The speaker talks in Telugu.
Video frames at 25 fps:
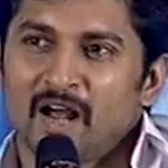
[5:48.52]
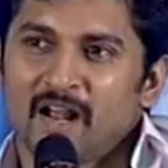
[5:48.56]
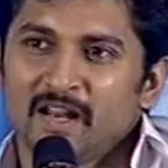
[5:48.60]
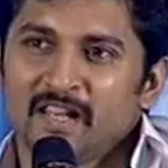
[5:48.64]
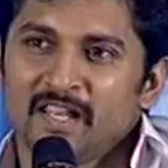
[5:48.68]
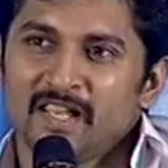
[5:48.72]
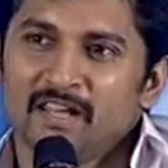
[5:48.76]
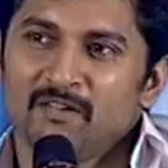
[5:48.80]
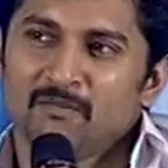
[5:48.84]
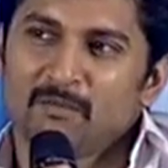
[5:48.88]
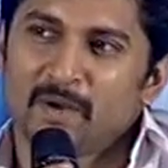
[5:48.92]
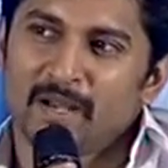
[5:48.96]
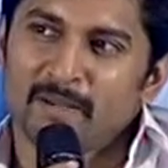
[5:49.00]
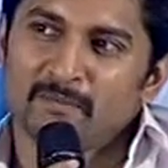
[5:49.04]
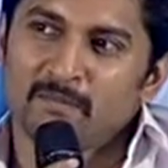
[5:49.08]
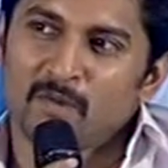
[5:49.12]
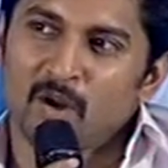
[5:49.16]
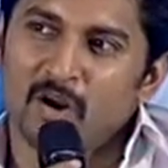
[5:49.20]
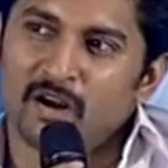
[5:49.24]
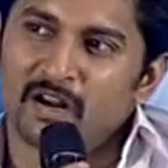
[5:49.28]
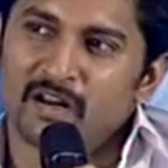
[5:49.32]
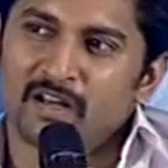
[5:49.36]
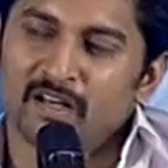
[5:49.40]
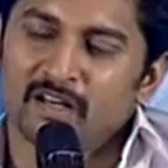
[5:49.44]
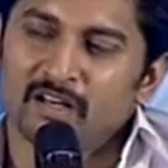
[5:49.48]
నేను ఐఎమ్
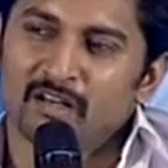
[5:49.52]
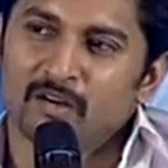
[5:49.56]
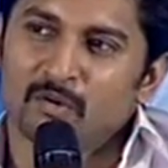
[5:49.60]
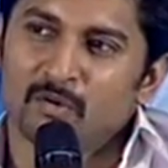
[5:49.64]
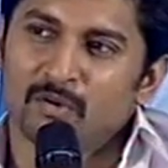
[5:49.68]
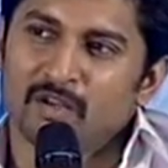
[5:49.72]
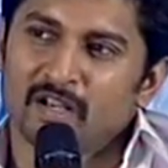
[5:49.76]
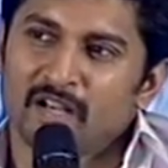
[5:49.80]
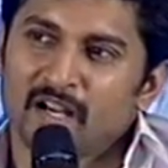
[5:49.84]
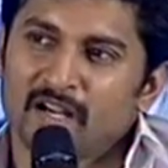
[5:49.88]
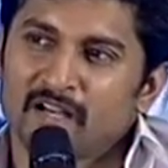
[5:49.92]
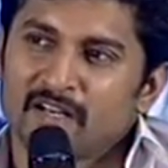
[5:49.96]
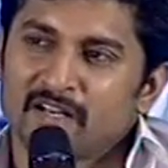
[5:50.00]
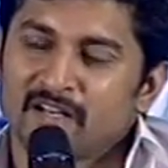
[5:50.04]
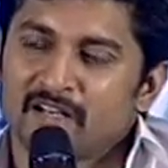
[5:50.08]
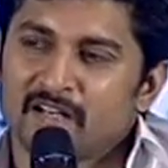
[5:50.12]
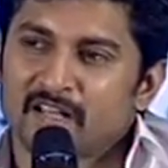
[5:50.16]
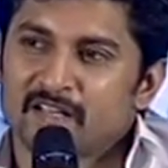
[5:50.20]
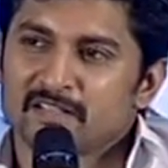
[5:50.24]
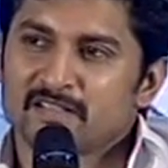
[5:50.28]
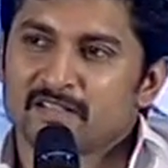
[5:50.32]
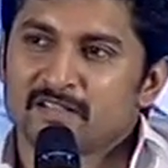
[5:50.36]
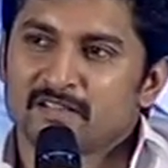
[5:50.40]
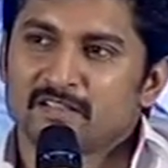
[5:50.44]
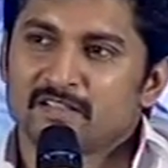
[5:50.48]
నాట్ రియలీ లుకింగ్ ఎట్ ఇట్
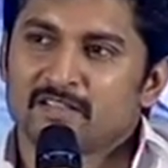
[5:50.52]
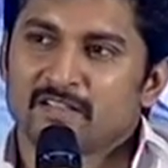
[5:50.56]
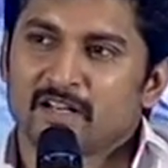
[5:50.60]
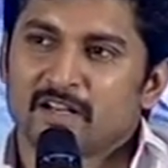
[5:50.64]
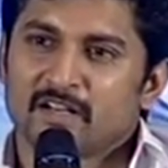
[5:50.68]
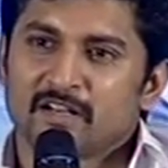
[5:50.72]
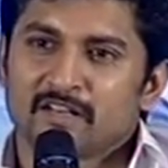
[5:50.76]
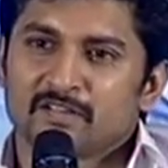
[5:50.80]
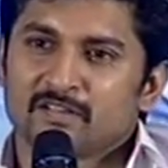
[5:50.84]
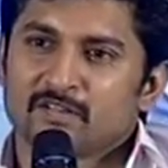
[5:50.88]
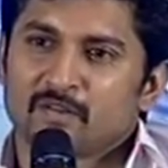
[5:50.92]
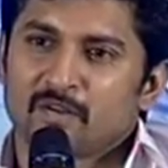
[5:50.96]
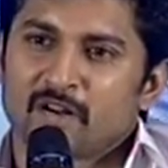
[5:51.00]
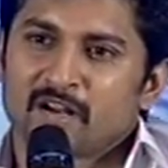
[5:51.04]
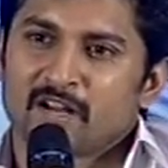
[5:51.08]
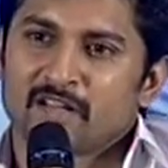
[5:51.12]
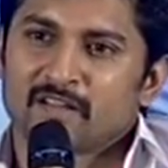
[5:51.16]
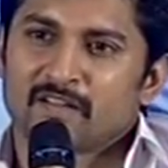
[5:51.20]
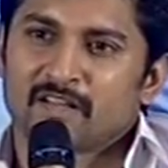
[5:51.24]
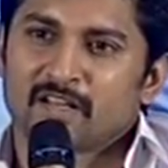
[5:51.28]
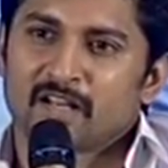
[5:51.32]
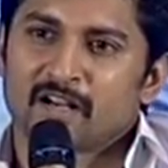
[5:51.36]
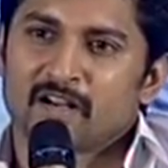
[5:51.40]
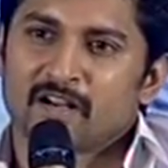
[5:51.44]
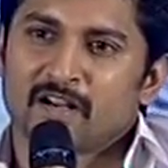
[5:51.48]
యాజ్ స్టేటస్ ఆర్
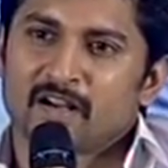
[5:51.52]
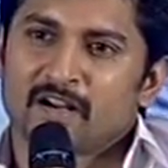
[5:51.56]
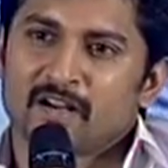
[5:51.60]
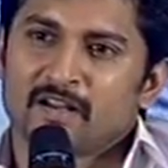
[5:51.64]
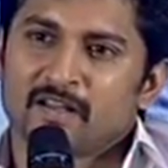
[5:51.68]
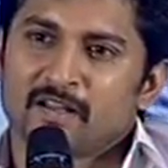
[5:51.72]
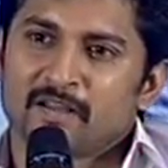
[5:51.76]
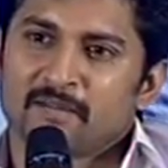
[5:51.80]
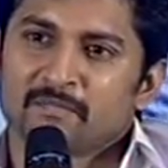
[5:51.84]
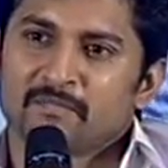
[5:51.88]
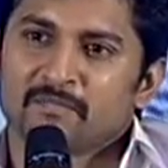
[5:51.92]
ఎనీథింగ్ అండి అంటే